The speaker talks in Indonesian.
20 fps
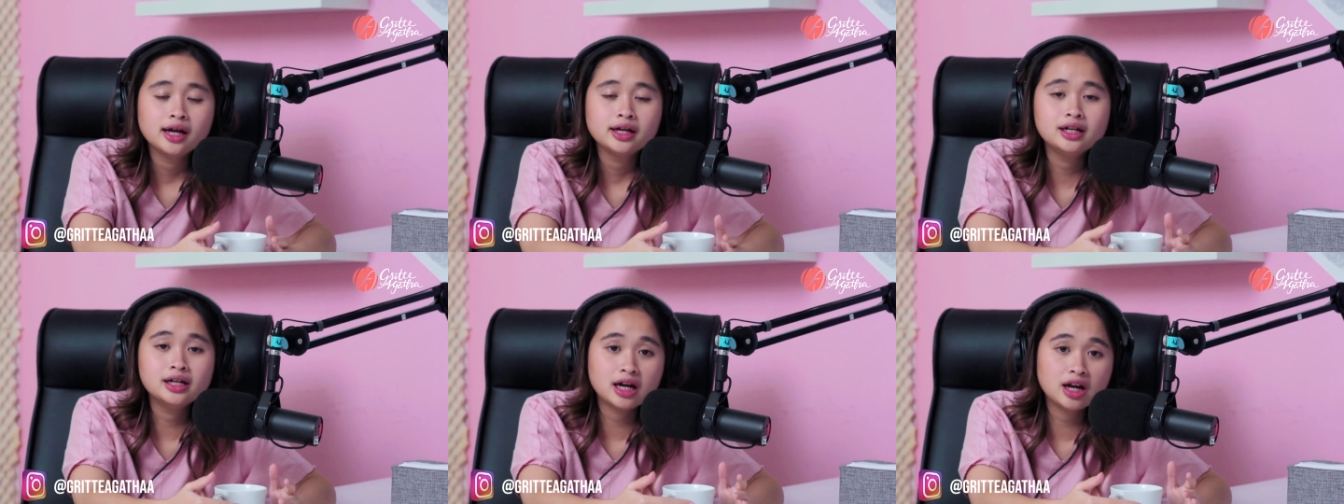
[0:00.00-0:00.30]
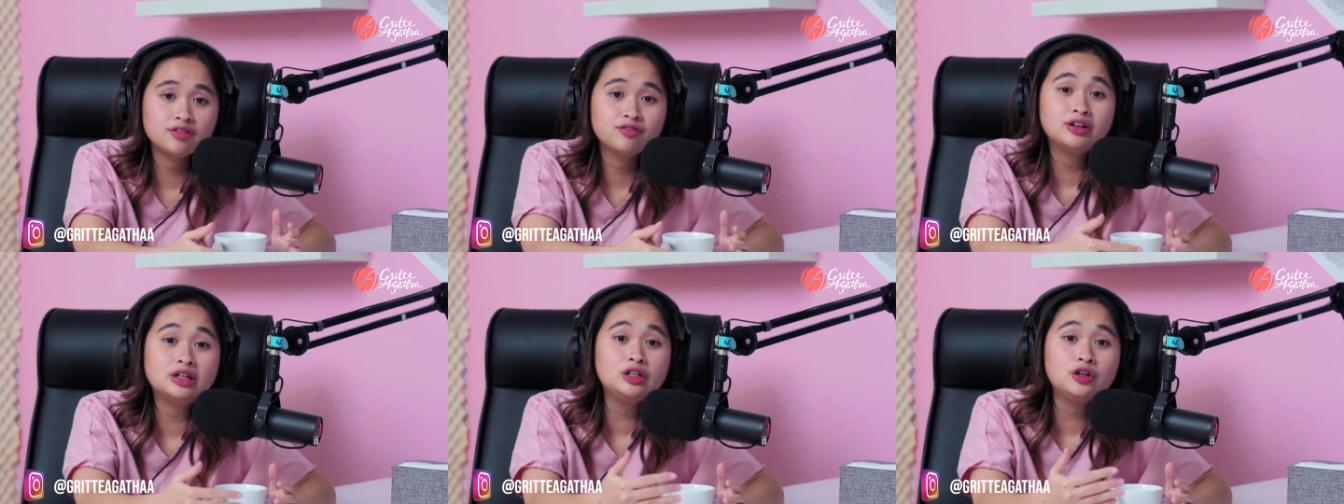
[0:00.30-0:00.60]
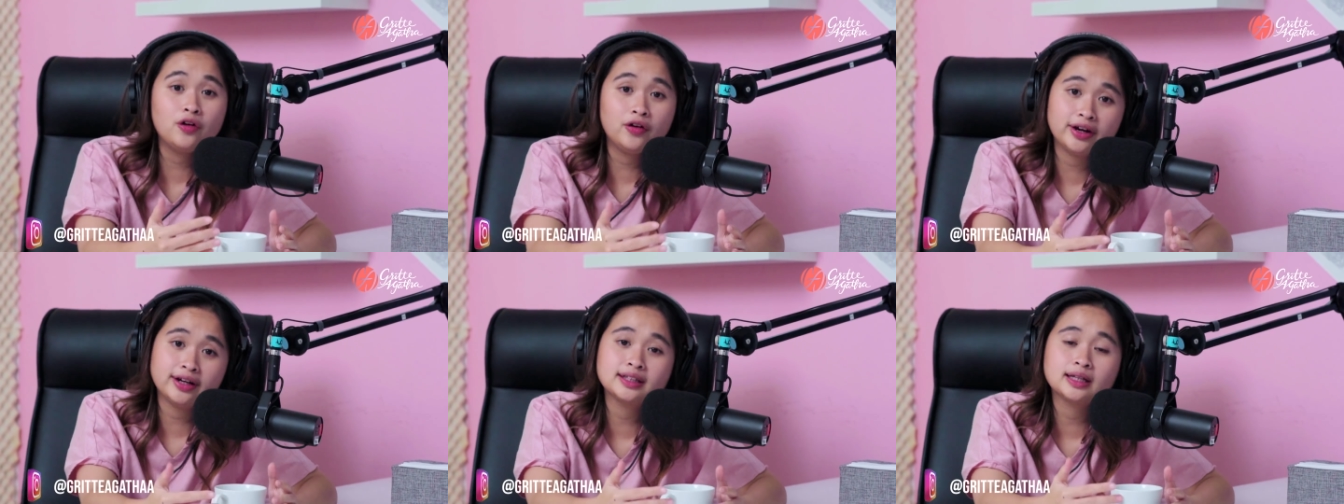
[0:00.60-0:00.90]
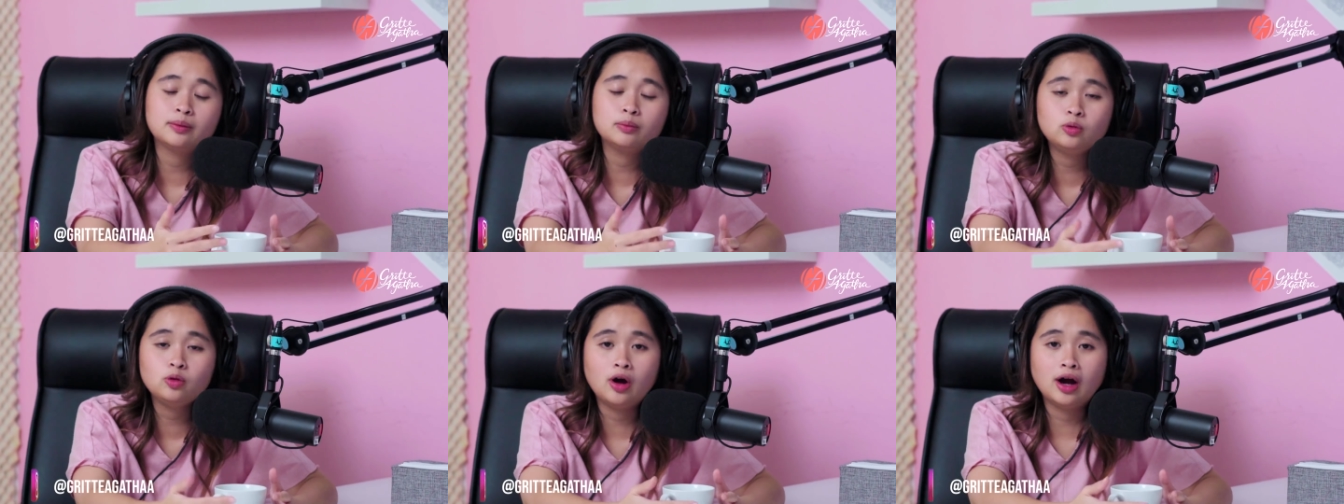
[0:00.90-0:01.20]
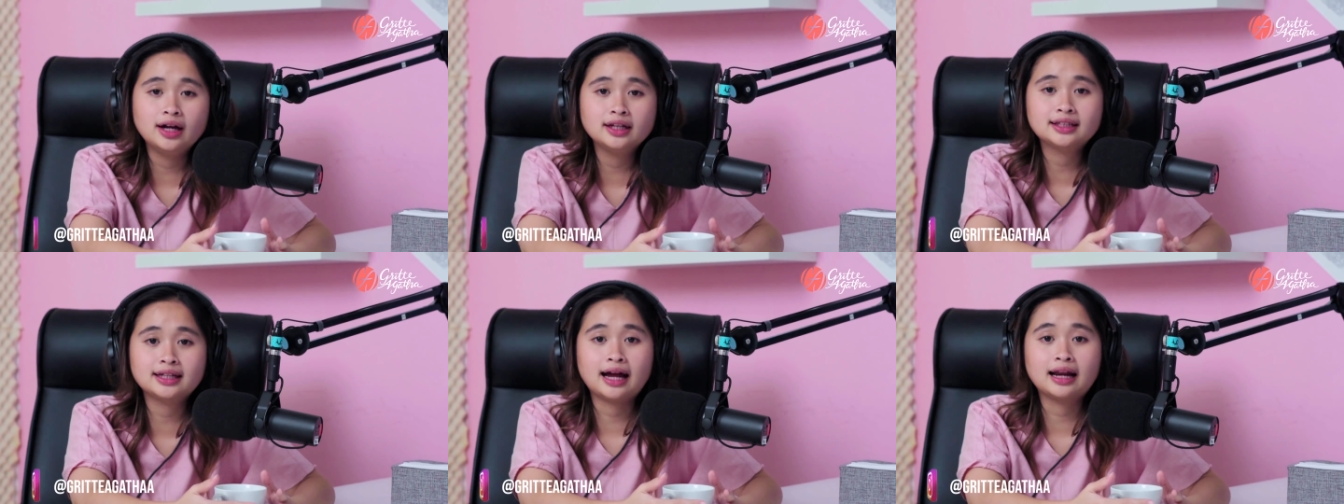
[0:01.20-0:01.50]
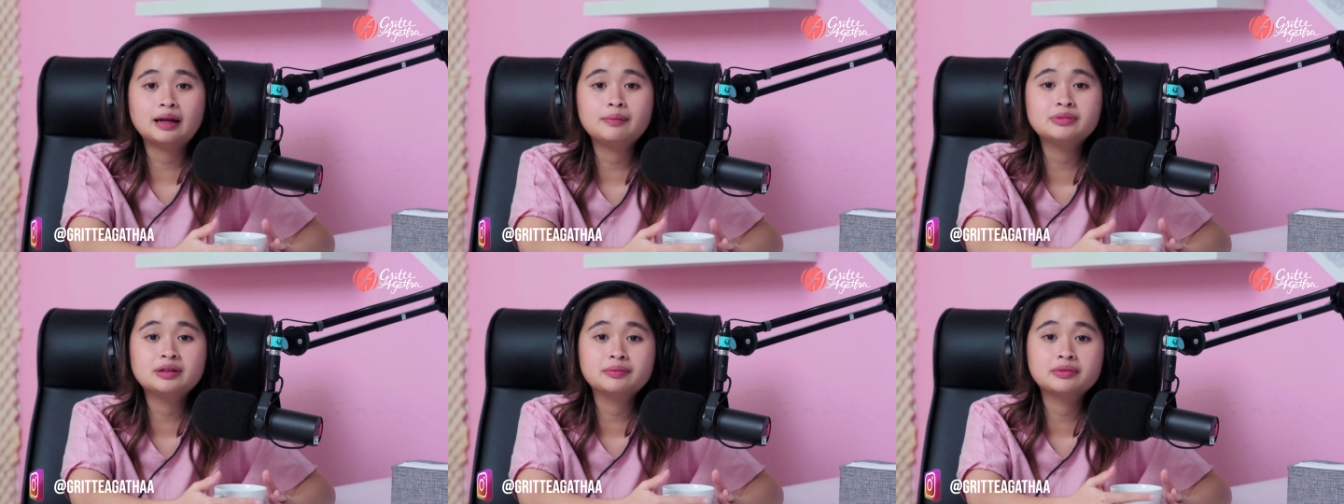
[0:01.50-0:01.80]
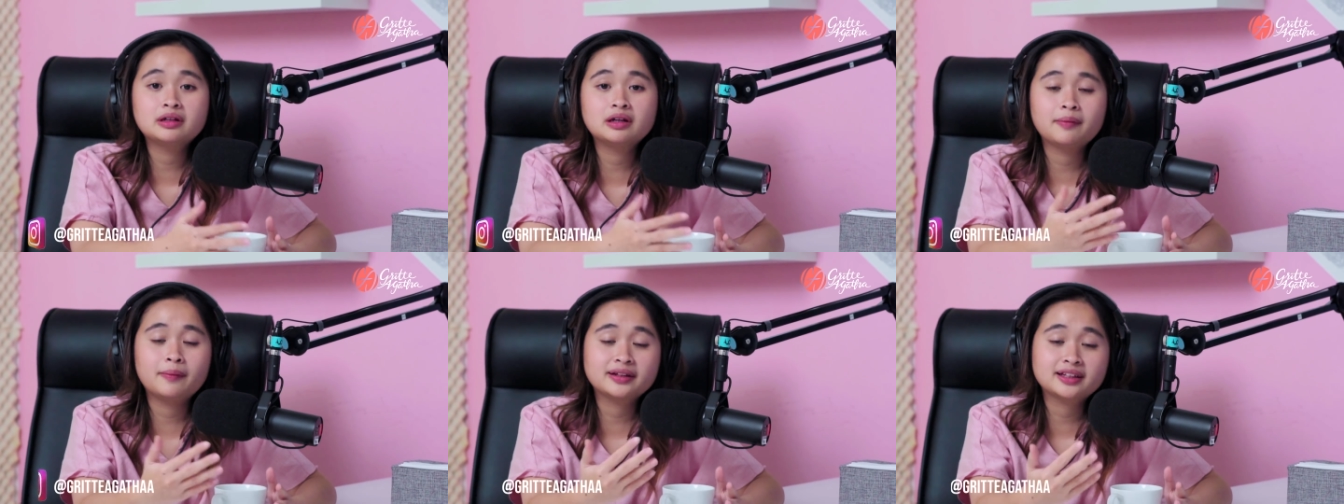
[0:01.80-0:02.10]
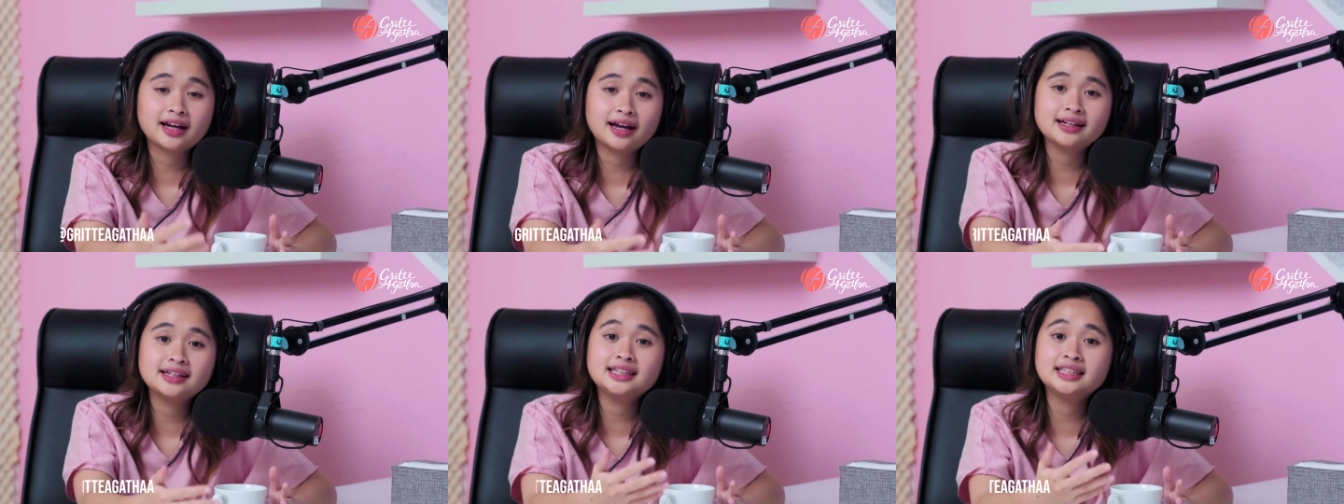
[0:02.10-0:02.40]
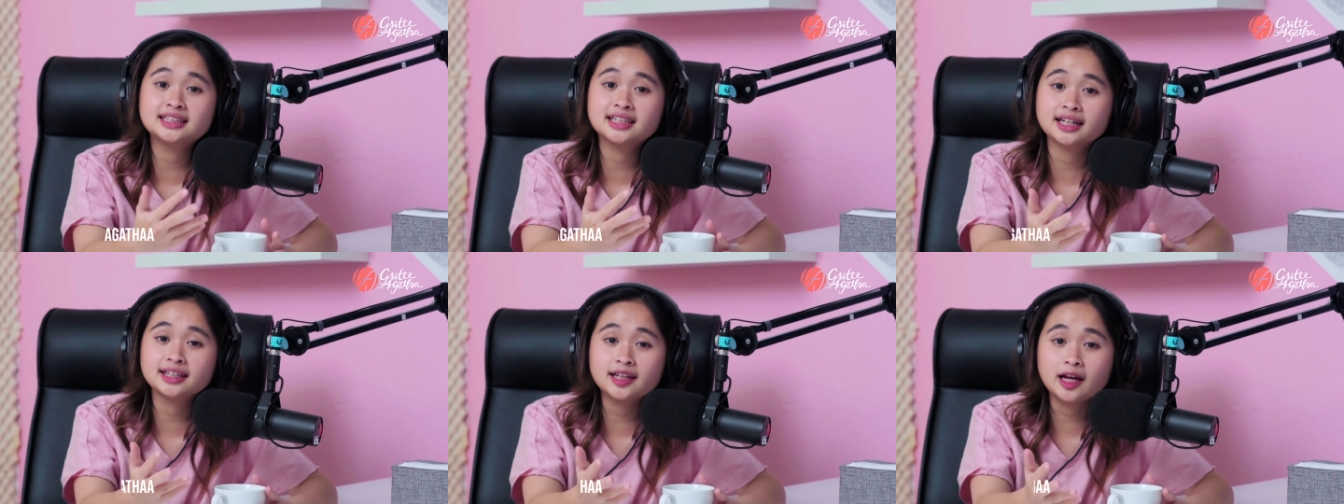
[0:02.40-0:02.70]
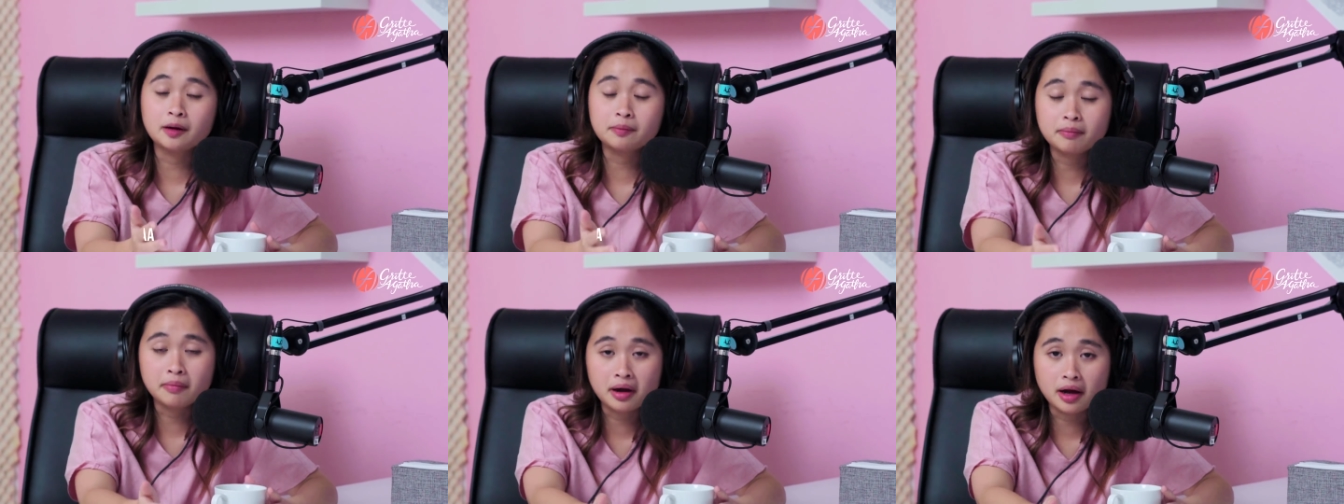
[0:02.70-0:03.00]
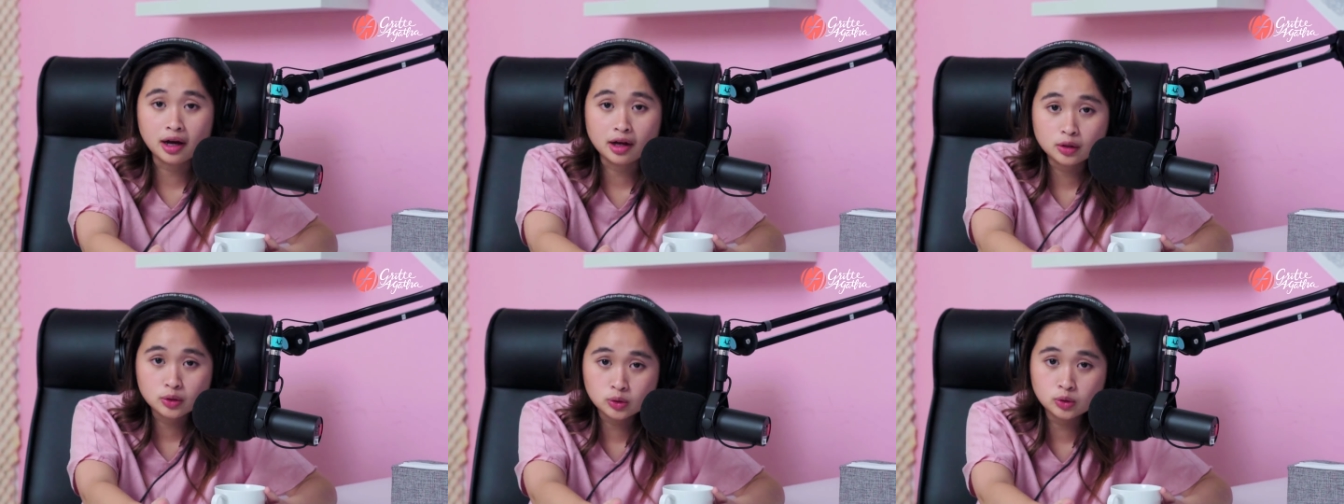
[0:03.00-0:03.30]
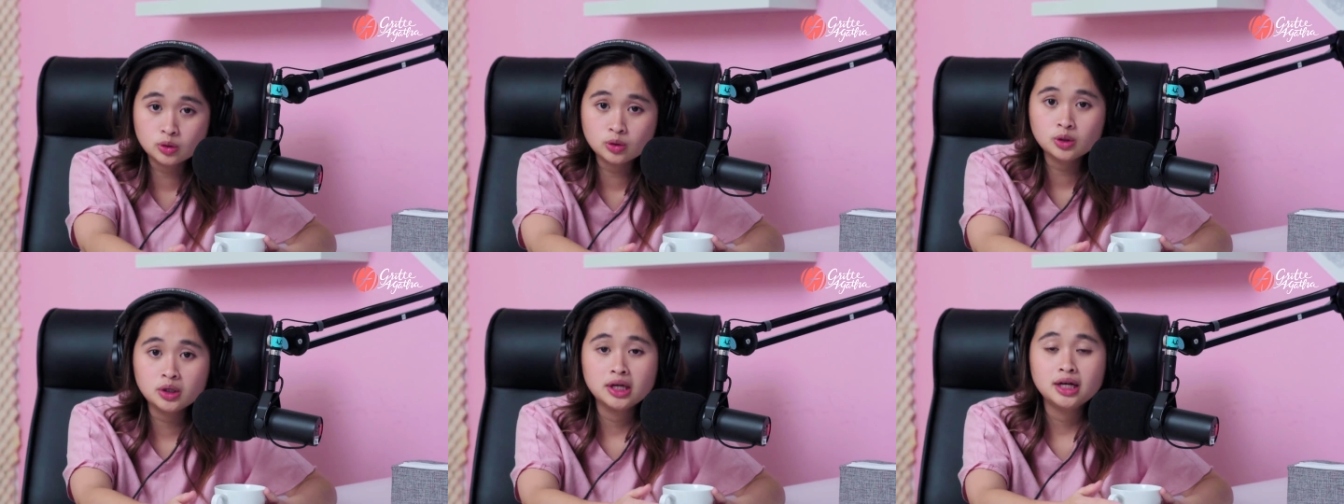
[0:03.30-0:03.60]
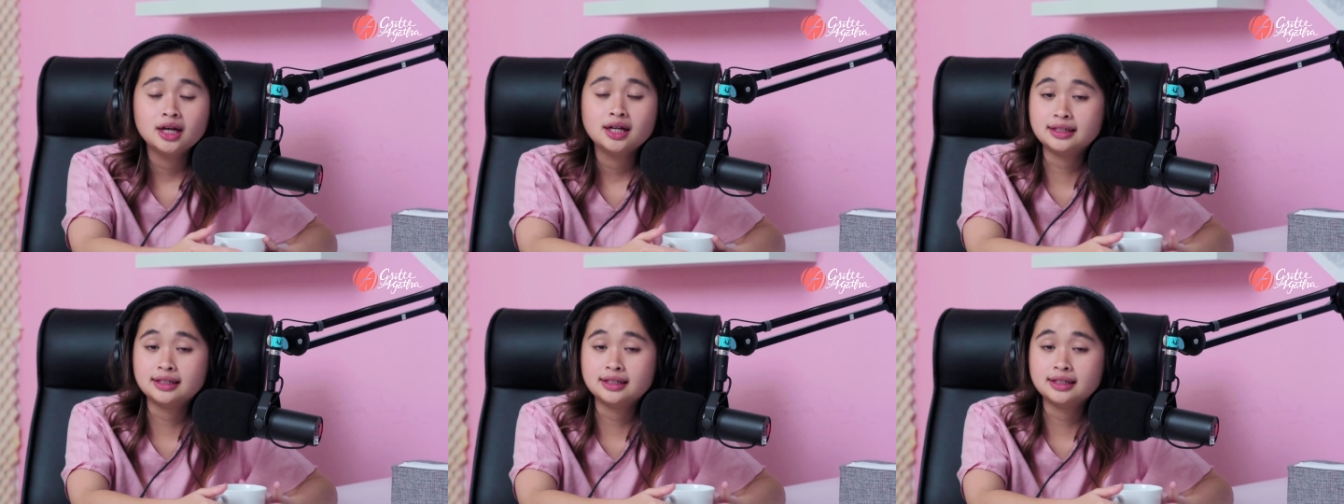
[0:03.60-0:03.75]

dengan video yang kita buat kalian bisa mendapatkan insight yang baru,